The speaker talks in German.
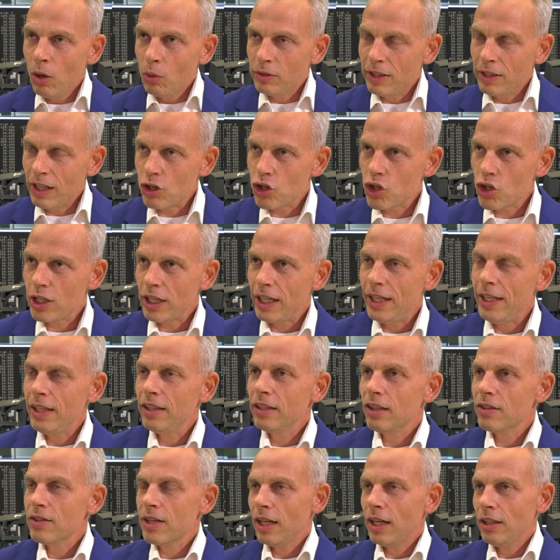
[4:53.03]
und dann
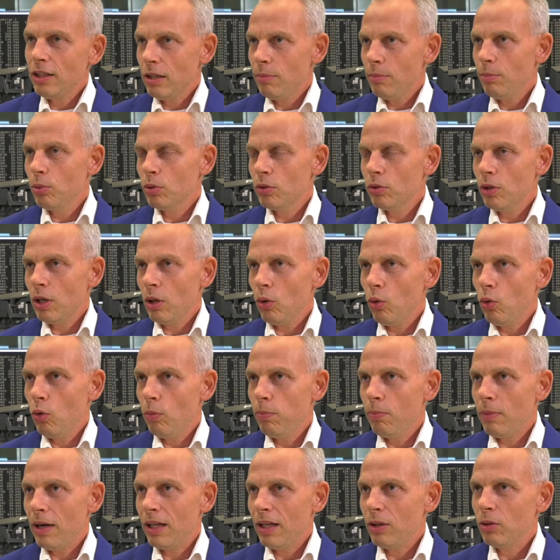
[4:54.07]
steigt das Angebot nach
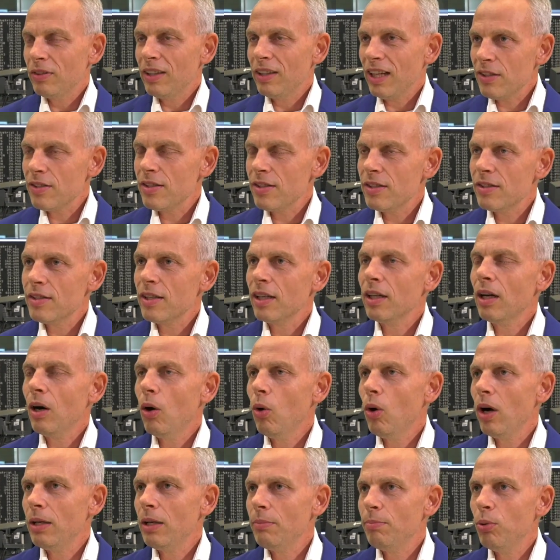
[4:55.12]
oben an und das ist dann
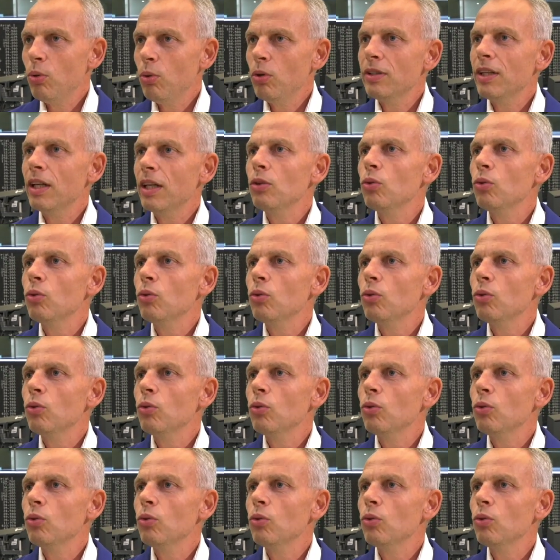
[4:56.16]
auch ein Punkt,